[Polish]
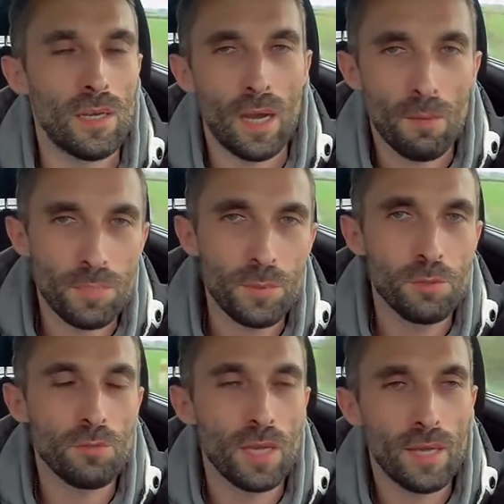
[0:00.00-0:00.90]

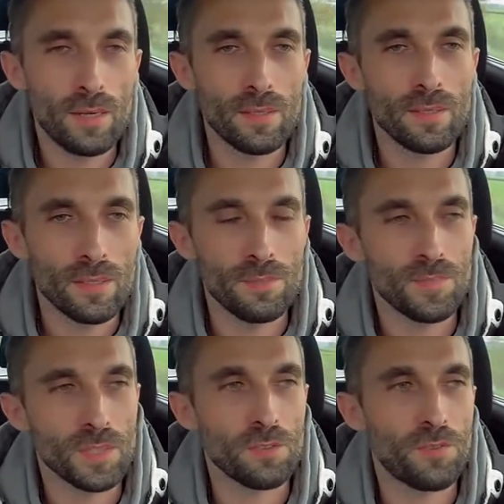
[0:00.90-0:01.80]
amplituner y,
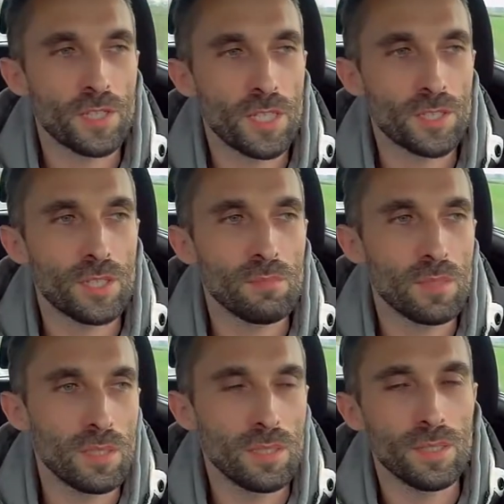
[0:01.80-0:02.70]
z odtwarzaczem
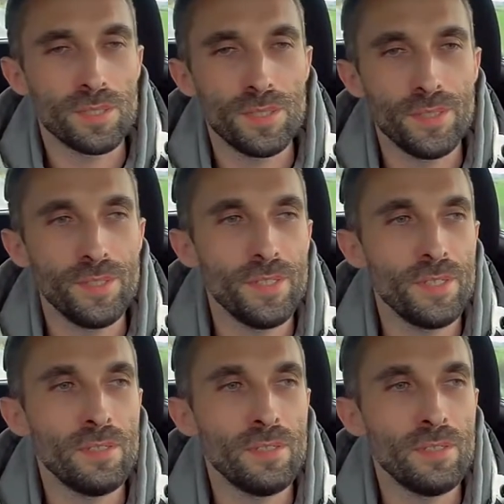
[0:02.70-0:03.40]
y, CD.